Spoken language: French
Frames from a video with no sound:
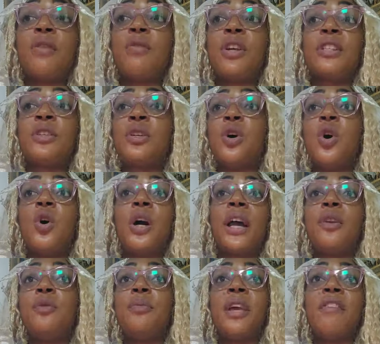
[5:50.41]
Quand vous dites, oh,
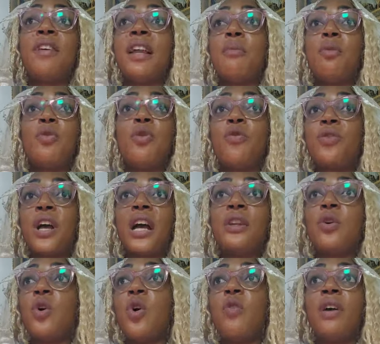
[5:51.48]
Reine Lumière, voilà mon
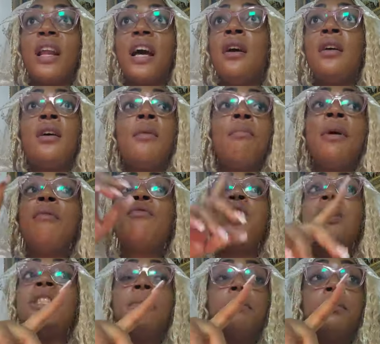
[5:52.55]
offrande, oh, voilà,
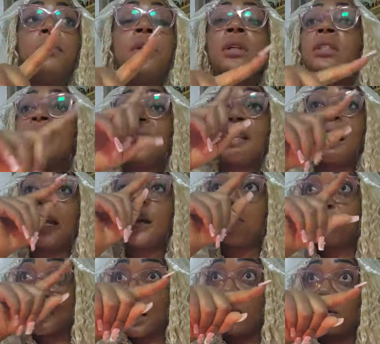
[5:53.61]
même vos dîmes, c'est ça
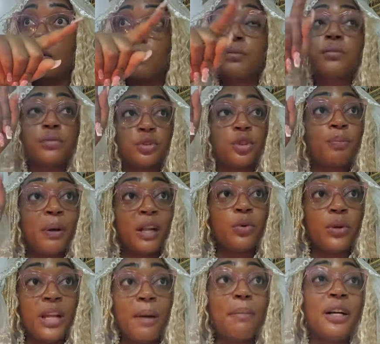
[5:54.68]
qu'elle prend. Je ne vais
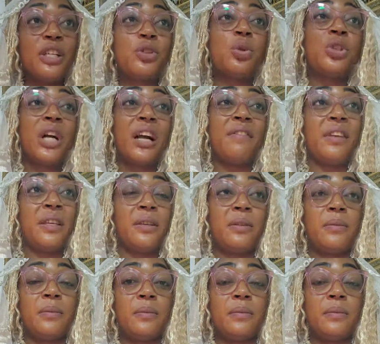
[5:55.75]
pas donner à manger aux gens avec.